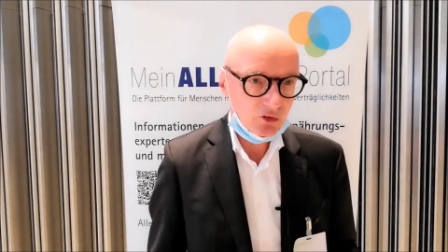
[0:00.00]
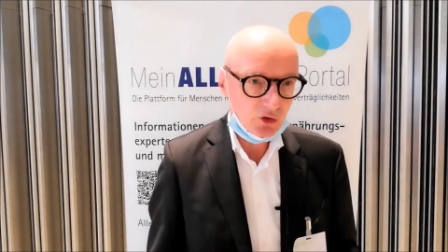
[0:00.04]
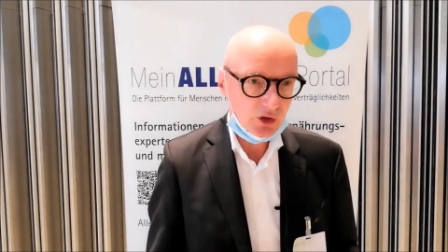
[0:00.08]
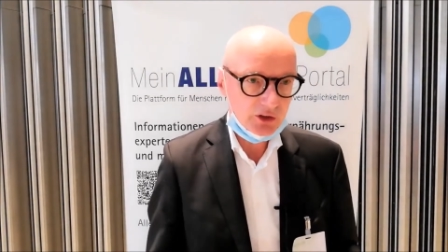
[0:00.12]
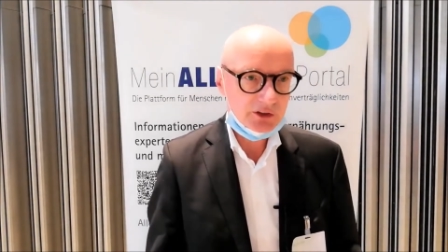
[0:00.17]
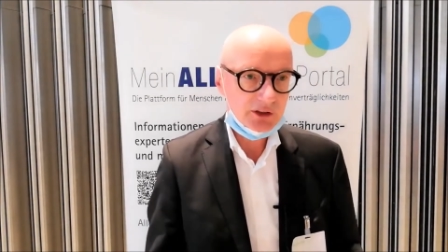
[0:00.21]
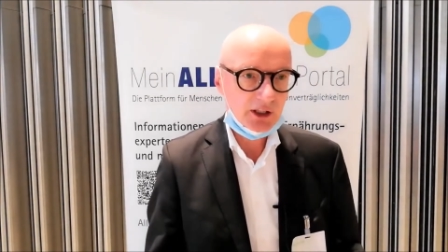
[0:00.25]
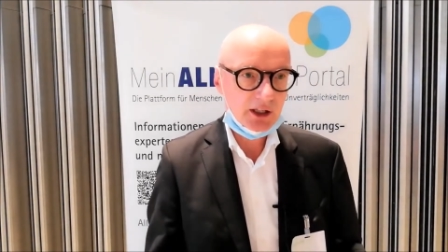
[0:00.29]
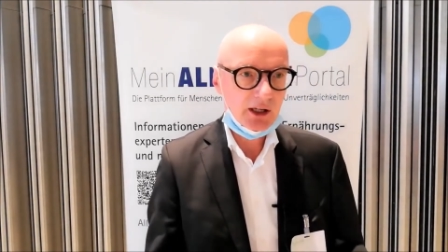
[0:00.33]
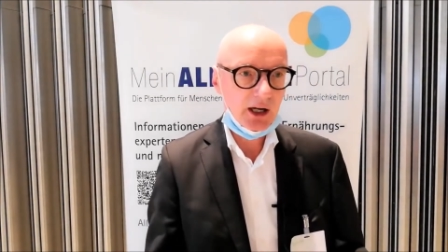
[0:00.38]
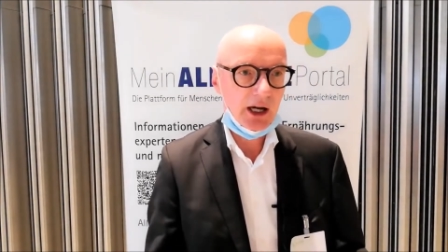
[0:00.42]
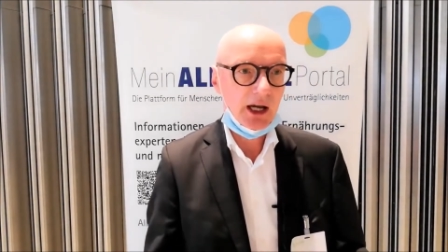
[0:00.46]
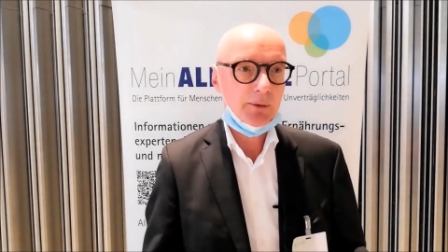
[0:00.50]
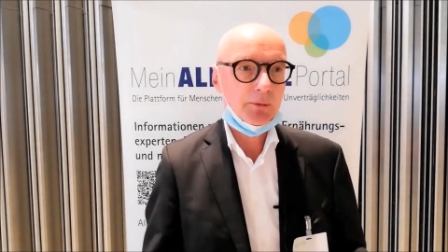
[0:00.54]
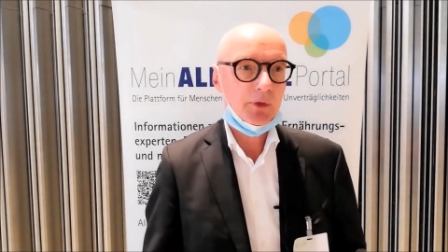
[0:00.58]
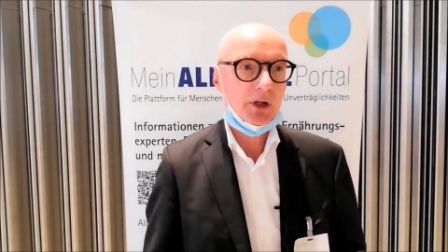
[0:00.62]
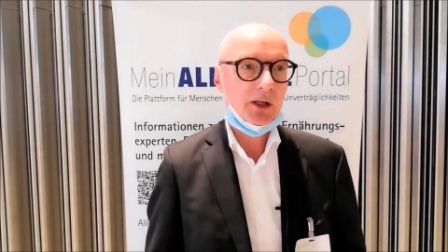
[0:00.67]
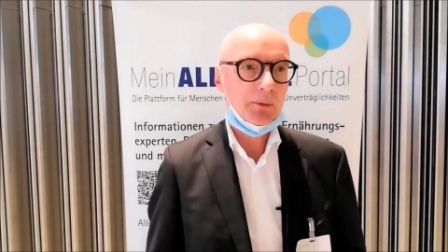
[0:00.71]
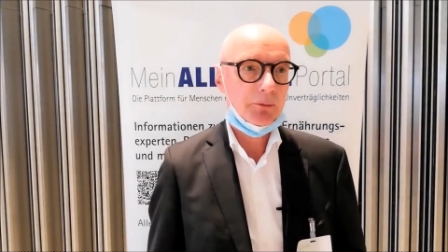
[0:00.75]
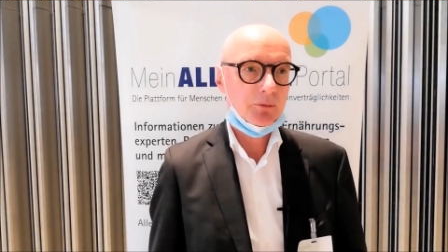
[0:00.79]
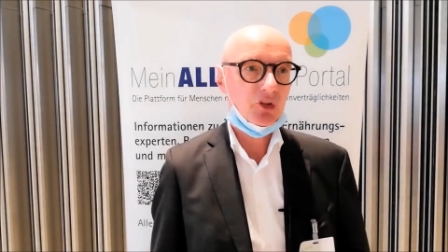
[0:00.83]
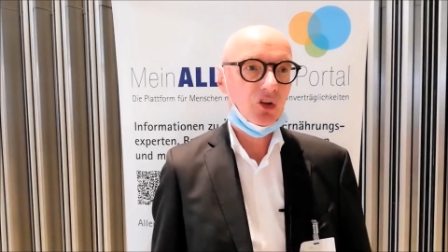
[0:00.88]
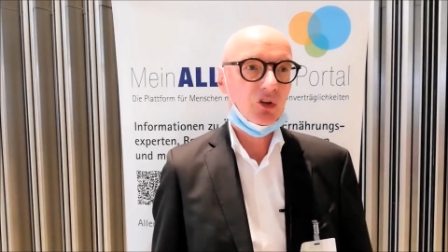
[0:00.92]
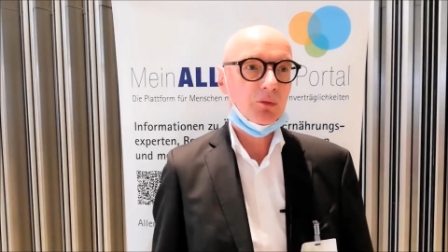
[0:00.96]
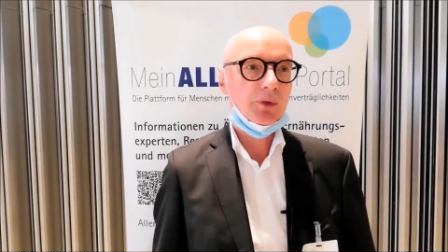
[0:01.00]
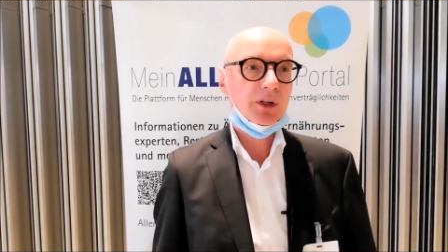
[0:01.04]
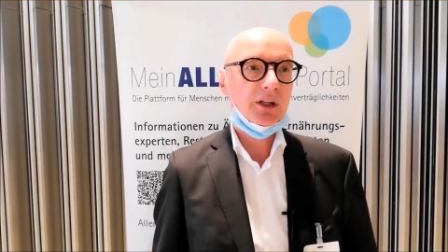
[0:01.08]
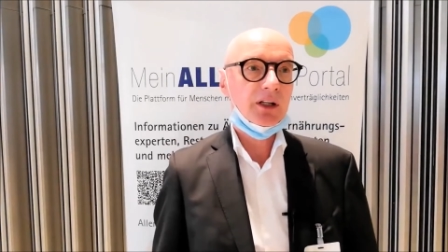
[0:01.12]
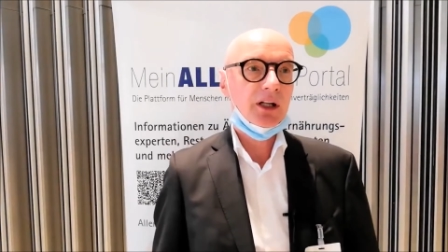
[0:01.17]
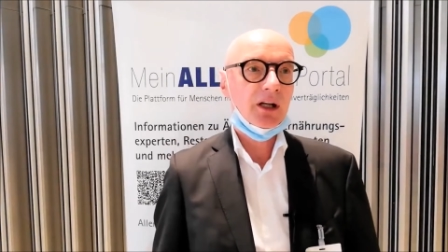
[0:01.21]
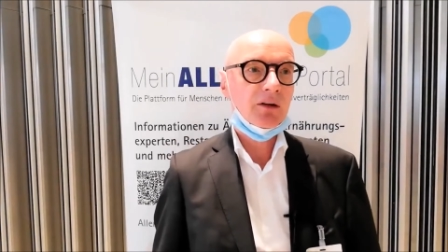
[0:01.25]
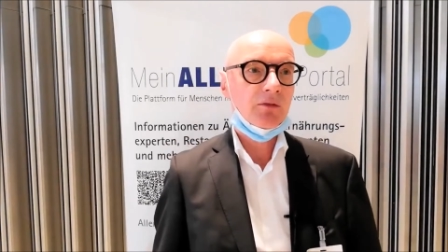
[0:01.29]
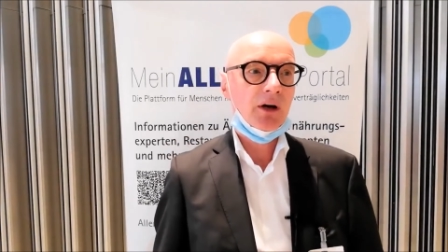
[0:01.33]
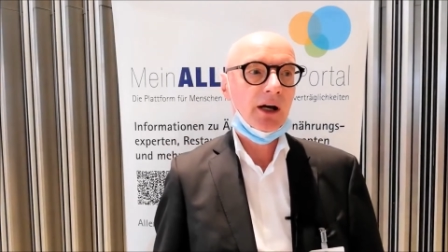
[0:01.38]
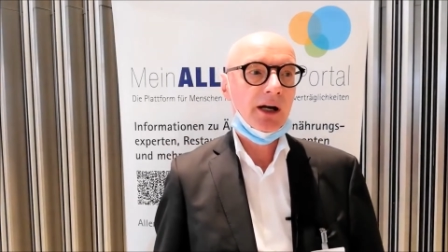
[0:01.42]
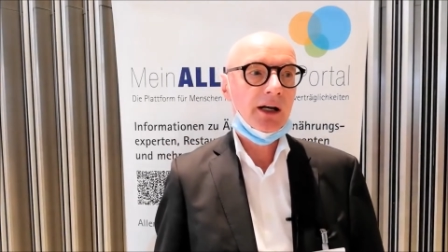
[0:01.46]
solche Keime gibt es
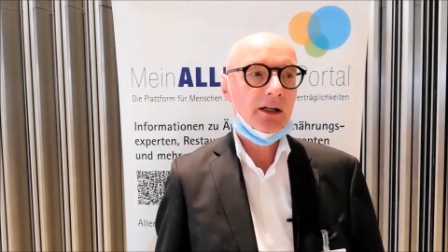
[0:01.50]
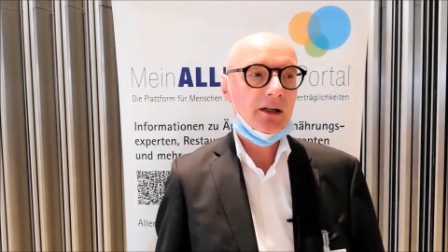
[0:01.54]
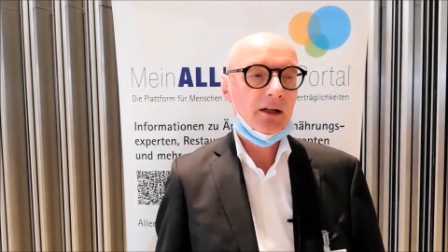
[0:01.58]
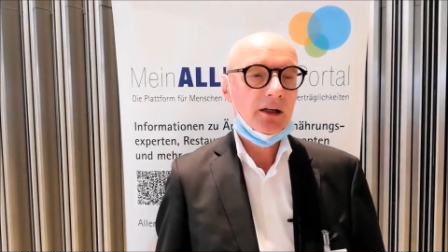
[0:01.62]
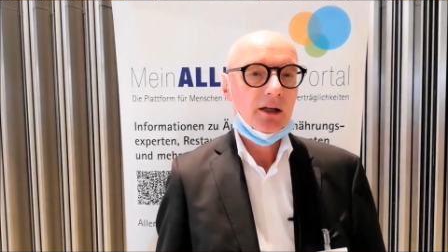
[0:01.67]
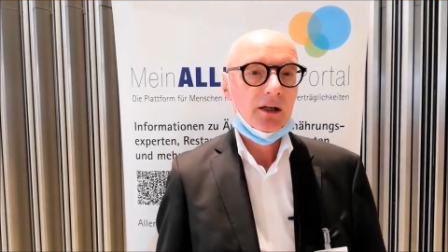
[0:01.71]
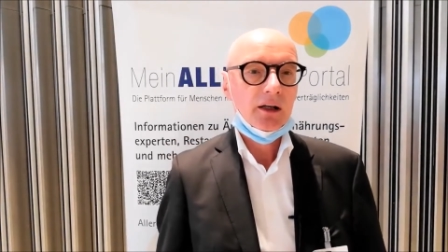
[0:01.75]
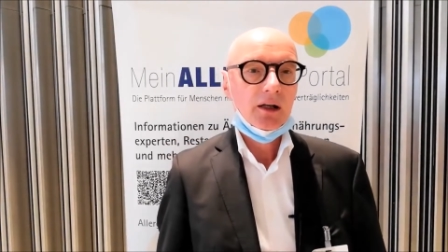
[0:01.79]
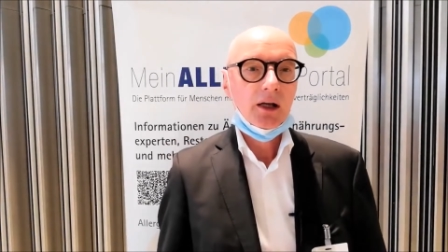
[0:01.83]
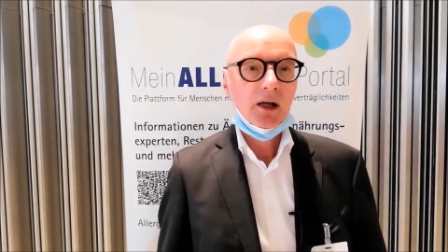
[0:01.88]
mittlerweile.